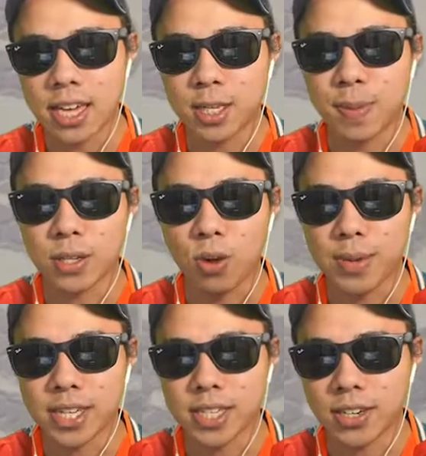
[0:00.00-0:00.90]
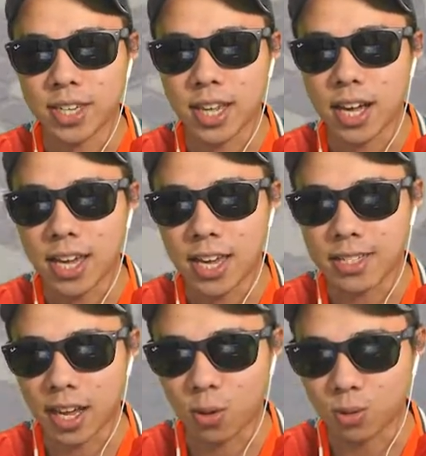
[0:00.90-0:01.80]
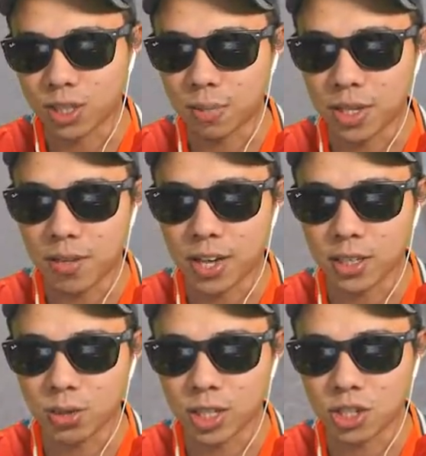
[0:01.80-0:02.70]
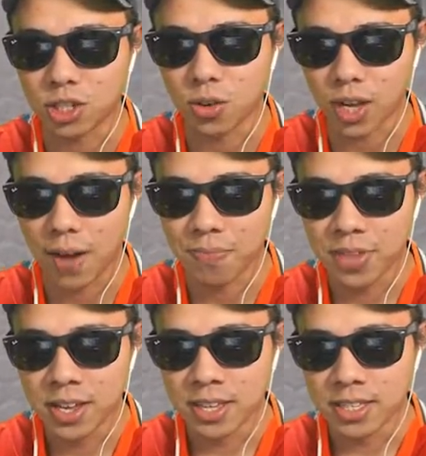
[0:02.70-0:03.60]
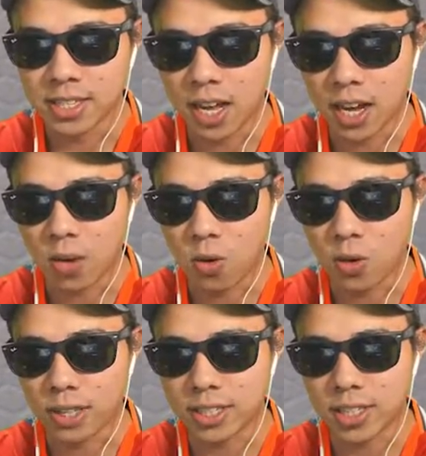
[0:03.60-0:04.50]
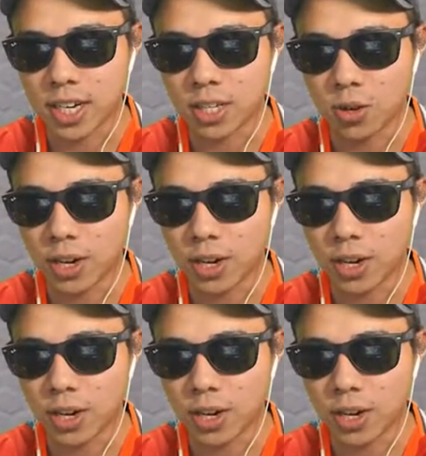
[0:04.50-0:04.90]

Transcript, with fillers: エキスパートを目指している方、え参考にしてみてはどうでしょうか。さあ、ここはしっかりと、